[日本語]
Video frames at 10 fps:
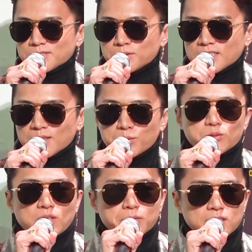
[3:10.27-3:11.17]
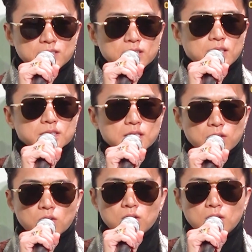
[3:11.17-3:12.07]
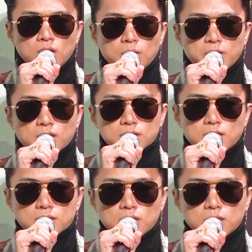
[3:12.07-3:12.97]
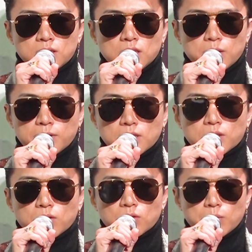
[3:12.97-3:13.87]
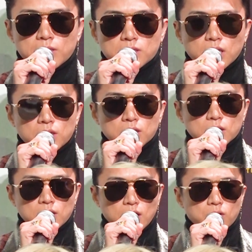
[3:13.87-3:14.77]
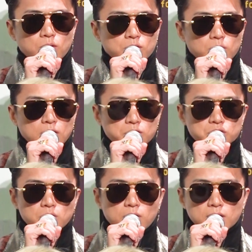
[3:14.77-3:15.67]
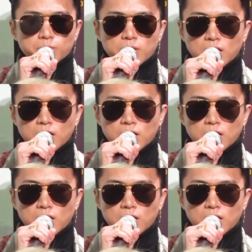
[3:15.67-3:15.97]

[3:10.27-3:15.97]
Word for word: 不安な部分とかもたくさんあったんですけど、中澤さんに決まったということで、世間からの評価としては、